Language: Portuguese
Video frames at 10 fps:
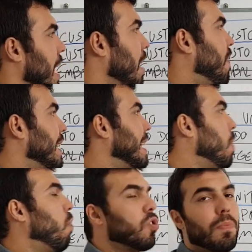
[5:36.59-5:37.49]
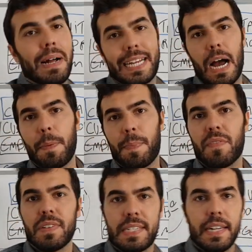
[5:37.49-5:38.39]
Ele vai dar um outro markup
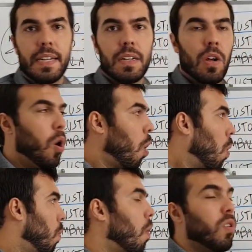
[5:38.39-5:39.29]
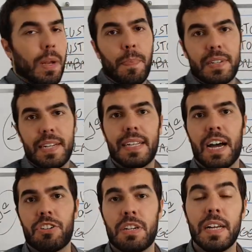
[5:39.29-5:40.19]
para você, ou uma outra
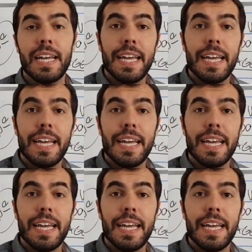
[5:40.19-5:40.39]
porcentagem.